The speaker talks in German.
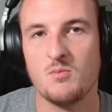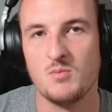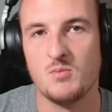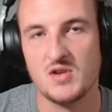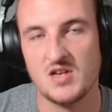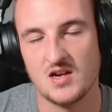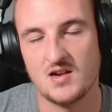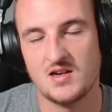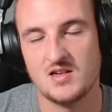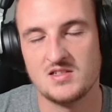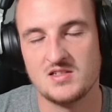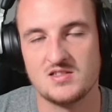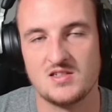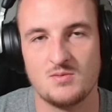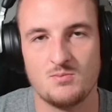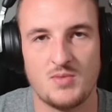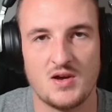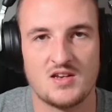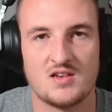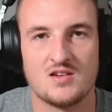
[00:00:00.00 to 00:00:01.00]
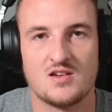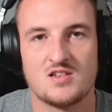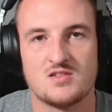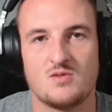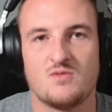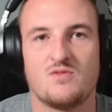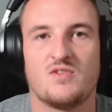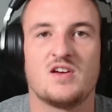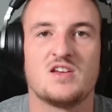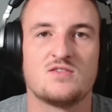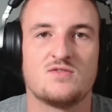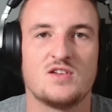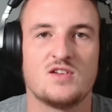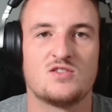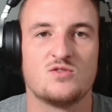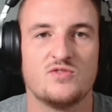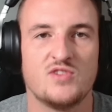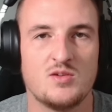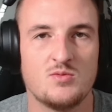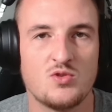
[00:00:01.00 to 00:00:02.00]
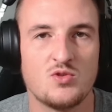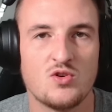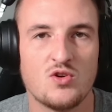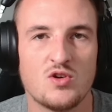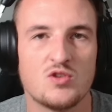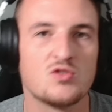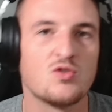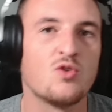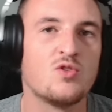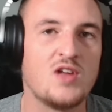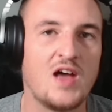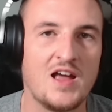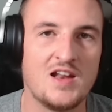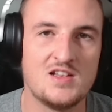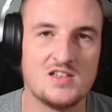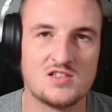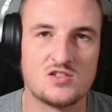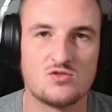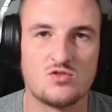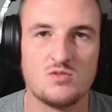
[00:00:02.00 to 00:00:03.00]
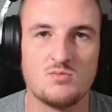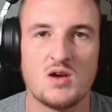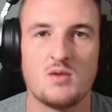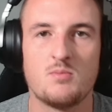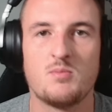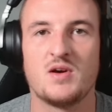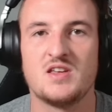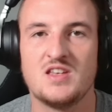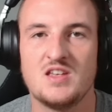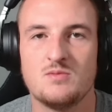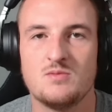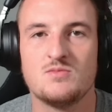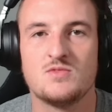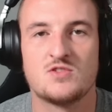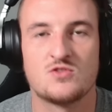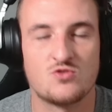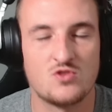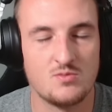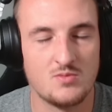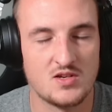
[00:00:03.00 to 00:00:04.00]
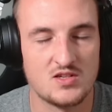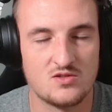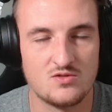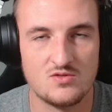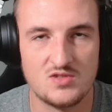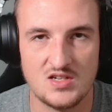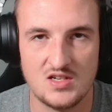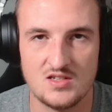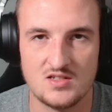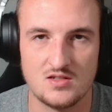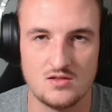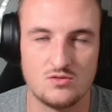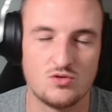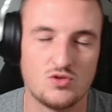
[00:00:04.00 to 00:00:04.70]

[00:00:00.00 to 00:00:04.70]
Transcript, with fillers: mit allerdings dem Button, dass man weiß, wer zu wem gehört und alle Streamer bei jedem Streamer zu sehen sind.